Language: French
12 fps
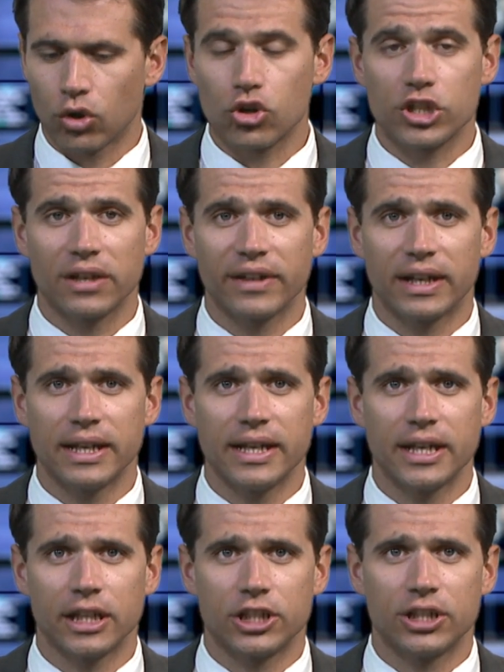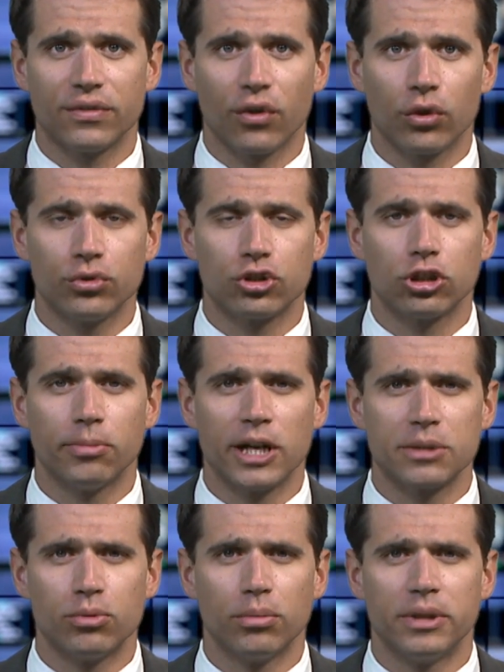On enchaîne avec les chiffres du
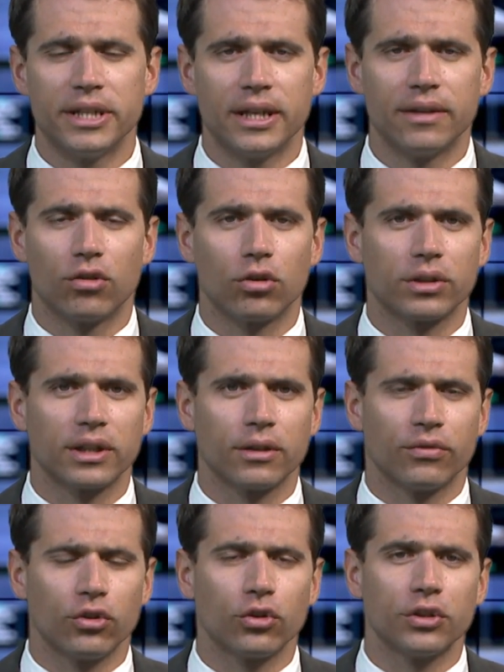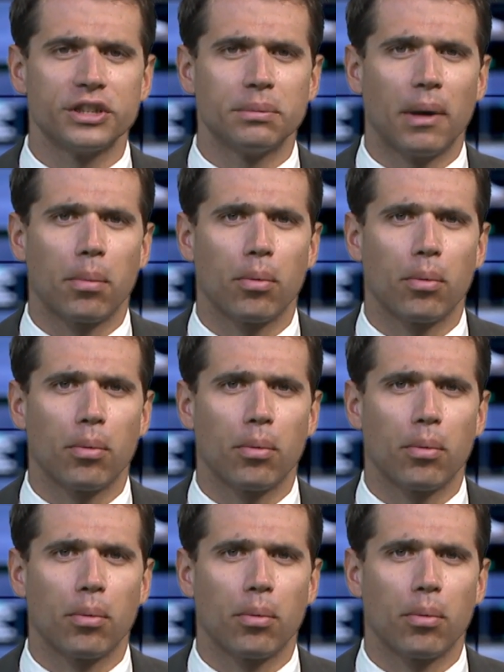chômage publiés vendredi